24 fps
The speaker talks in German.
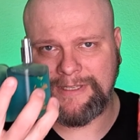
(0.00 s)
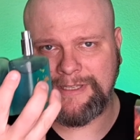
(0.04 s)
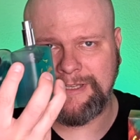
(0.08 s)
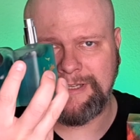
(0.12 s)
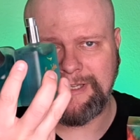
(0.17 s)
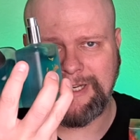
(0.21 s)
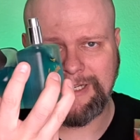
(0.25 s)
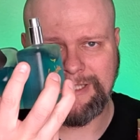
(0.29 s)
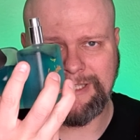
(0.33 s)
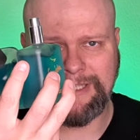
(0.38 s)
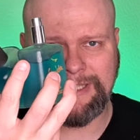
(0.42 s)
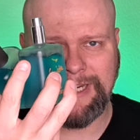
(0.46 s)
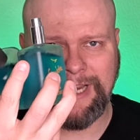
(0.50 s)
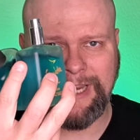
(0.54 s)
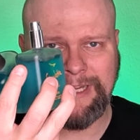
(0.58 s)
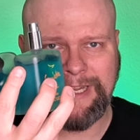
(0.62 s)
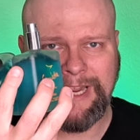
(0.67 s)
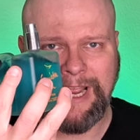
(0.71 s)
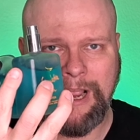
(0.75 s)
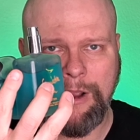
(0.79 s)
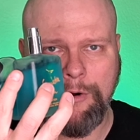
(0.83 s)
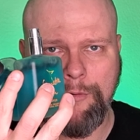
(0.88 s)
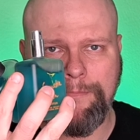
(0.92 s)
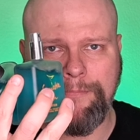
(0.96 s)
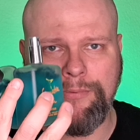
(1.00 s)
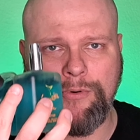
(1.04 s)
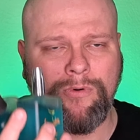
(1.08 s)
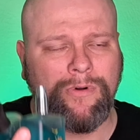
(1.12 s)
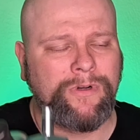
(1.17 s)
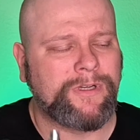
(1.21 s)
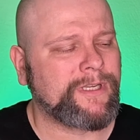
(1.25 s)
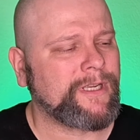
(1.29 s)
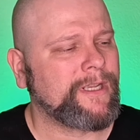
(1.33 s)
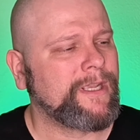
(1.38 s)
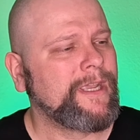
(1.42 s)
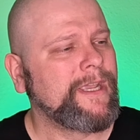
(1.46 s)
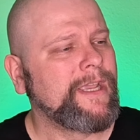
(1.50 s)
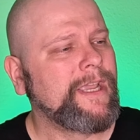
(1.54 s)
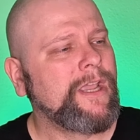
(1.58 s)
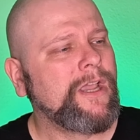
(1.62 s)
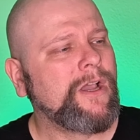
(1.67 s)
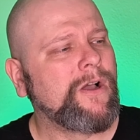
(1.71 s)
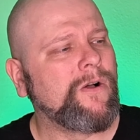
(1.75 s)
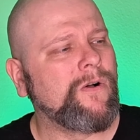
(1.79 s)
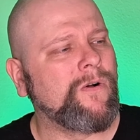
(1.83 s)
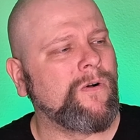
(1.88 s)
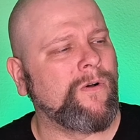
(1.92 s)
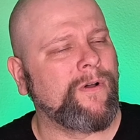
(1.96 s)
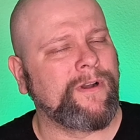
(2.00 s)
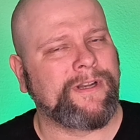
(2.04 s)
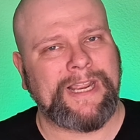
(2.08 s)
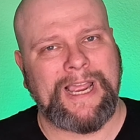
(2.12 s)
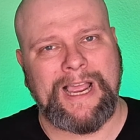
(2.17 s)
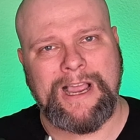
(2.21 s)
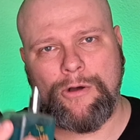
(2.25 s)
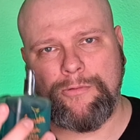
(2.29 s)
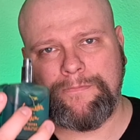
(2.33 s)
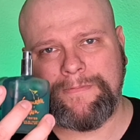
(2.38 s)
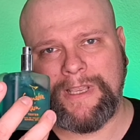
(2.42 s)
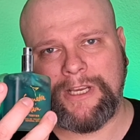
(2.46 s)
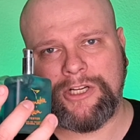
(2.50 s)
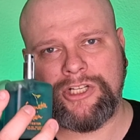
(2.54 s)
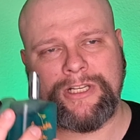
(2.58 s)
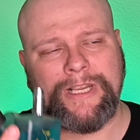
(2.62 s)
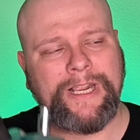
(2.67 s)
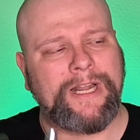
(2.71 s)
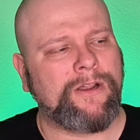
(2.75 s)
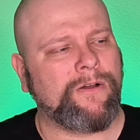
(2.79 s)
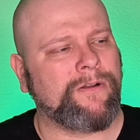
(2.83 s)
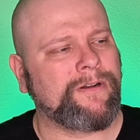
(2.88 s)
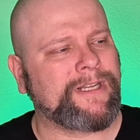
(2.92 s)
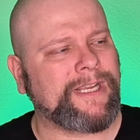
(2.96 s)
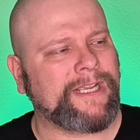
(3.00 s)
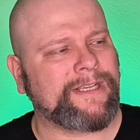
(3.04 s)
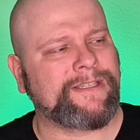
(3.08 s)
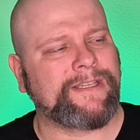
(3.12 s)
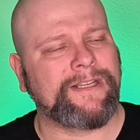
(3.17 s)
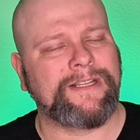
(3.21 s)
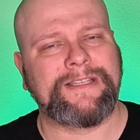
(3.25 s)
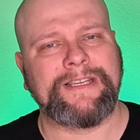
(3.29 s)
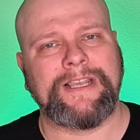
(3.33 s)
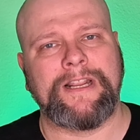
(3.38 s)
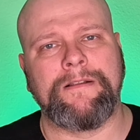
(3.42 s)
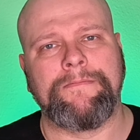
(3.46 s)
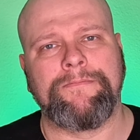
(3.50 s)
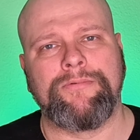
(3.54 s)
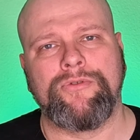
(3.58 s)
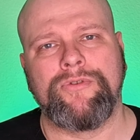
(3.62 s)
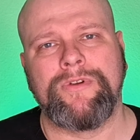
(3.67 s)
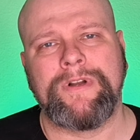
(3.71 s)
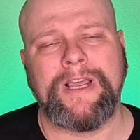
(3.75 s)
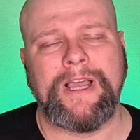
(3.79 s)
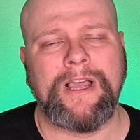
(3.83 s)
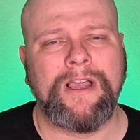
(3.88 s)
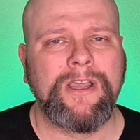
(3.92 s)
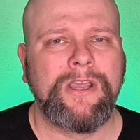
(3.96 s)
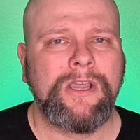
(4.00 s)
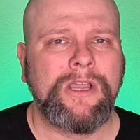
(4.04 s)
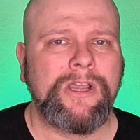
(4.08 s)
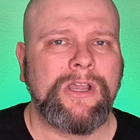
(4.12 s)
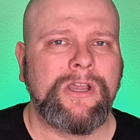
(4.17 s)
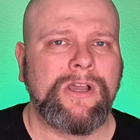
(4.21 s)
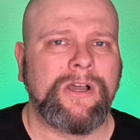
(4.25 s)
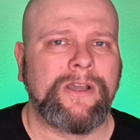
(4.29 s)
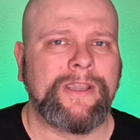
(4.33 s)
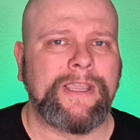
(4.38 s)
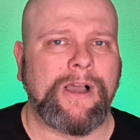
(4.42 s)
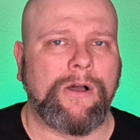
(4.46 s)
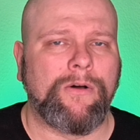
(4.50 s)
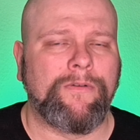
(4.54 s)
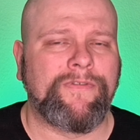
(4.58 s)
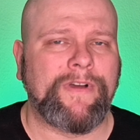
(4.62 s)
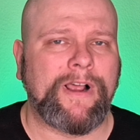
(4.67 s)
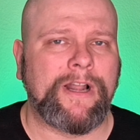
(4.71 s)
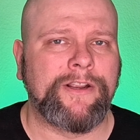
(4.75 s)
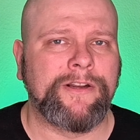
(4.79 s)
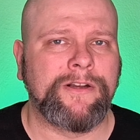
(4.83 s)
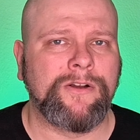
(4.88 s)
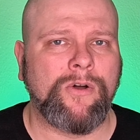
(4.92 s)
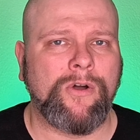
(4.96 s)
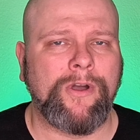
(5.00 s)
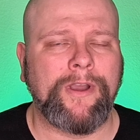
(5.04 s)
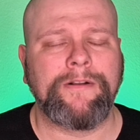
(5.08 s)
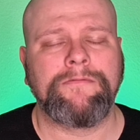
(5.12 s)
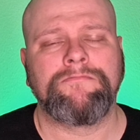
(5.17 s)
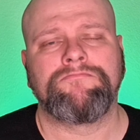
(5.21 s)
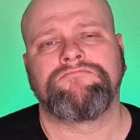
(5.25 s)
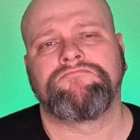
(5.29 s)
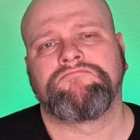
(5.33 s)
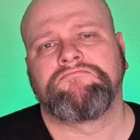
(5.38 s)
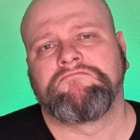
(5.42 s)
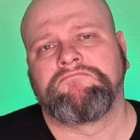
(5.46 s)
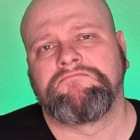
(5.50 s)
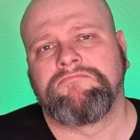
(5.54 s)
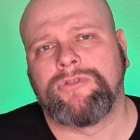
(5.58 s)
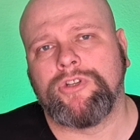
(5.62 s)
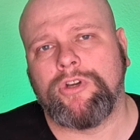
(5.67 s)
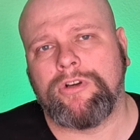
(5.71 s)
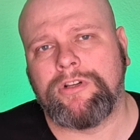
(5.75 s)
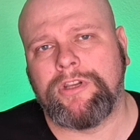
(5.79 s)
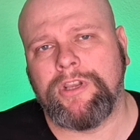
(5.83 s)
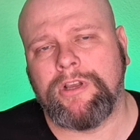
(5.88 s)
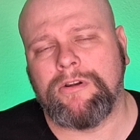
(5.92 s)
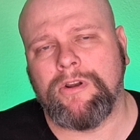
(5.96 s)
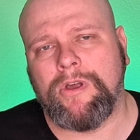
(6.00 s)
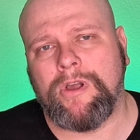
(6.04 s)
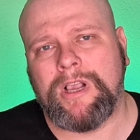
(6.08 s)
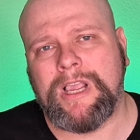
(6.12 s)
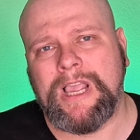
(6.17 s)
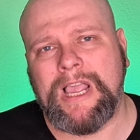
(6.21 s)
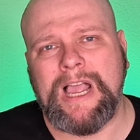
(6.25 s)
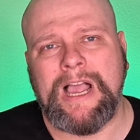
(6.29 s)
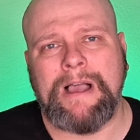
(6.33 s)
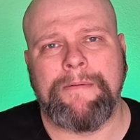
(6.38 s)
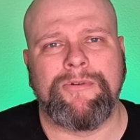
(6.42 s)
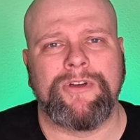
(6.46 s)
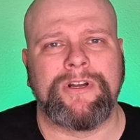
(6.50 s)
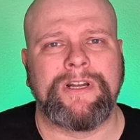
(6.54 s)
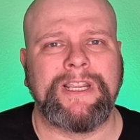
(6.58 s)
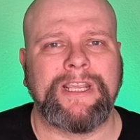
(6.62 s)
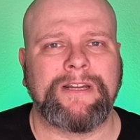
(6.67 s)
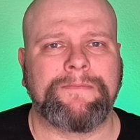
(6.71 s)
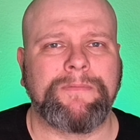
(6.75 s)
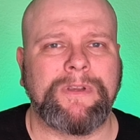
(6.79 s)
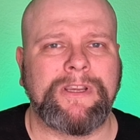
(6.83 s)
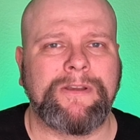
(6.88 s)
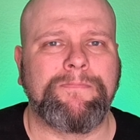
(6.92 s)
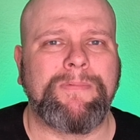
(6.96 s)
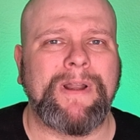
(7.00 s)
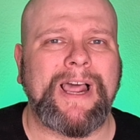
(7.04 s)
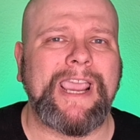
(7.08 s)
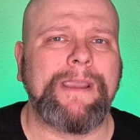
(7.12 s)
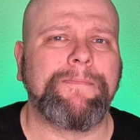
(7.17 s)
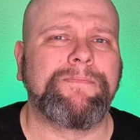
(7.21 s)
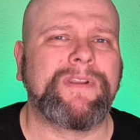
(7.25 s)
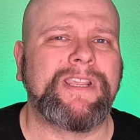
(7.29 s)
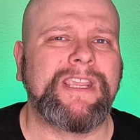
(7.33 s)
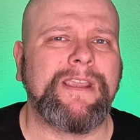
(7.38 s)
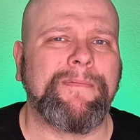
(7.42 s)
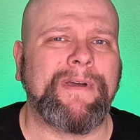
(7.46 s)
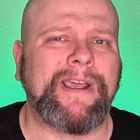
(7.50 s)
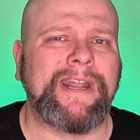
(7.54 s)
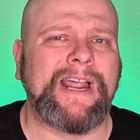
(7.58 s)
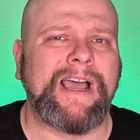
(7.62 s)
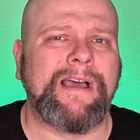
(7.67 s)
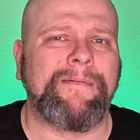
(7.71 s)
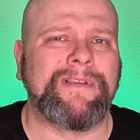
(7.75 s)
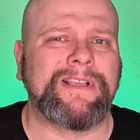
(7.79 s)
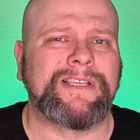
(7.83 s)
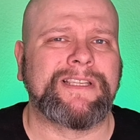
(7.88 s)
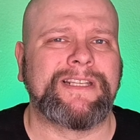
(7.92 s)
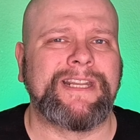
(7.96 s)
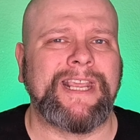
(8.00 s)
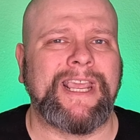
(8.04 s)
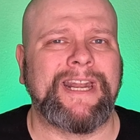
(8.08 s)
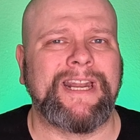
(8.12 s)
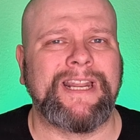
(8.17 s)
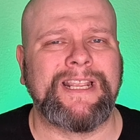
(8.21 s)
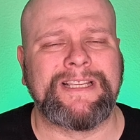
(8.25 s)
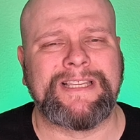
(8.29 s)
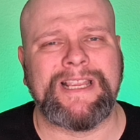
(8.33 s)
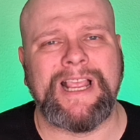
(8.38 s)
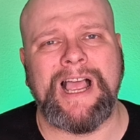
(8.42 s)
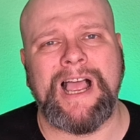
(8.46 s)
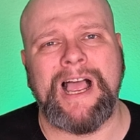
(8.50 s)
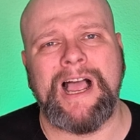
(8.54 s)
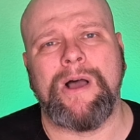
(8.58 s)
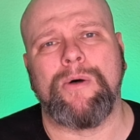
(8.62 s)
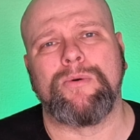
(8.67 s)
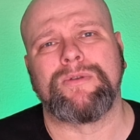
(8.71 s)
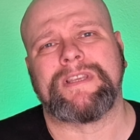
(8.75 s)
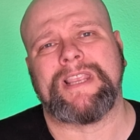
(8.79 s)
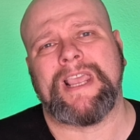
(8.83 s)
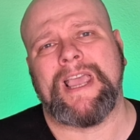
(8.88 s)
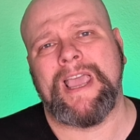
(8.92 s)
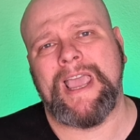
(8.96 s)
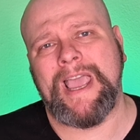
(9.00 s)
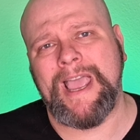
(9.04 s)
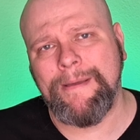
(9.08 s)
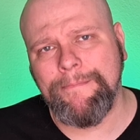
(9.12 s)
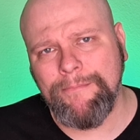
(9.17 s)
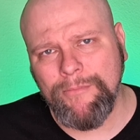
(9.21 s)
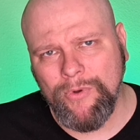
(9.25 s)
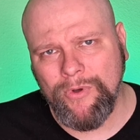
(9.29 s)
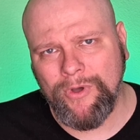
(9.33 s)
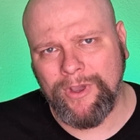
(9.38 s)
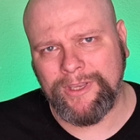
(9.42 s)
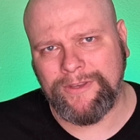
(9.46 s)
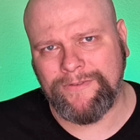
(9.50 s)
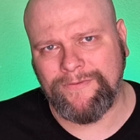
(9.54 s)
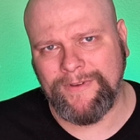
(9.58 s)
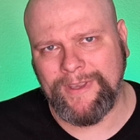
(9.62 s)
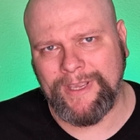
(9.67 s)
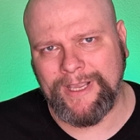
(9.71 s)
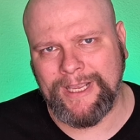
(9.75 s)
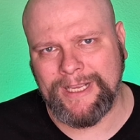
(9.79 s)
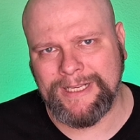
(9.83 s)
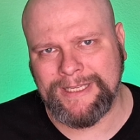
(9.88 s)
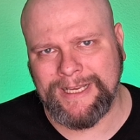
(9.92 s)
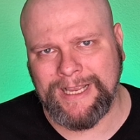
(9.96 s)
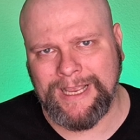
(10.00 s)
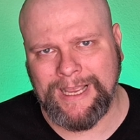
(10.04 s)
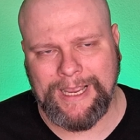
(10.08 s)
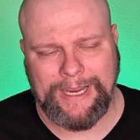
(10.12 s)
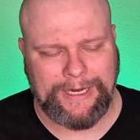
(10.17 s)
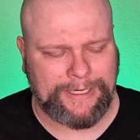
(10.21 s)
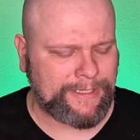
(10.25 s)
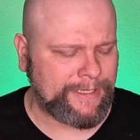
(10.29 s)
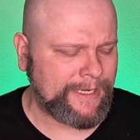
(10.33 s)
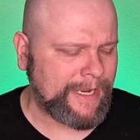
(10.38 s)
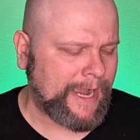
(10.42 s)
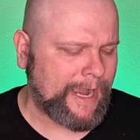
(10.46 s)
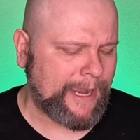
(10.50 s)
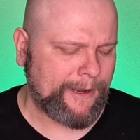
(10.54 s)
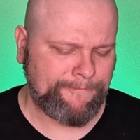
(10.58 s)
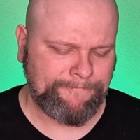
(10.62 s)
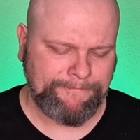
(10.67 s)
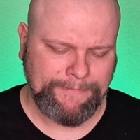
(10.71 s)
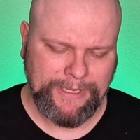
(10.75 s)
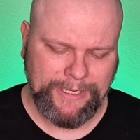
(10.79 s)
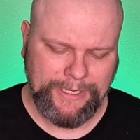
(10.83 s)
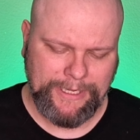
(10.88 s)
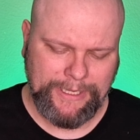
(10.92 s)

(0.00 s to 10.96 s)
wissen, das ist eigentlich der Hauptpunkt und der Hauptdarsteller und das sind seine Brüder. Ja, und Falle 9 drückt die Glocke, abonniert mich, bleibt hier. Mein Name ist Dennis aus Hamburg, wie gesagt. Ja,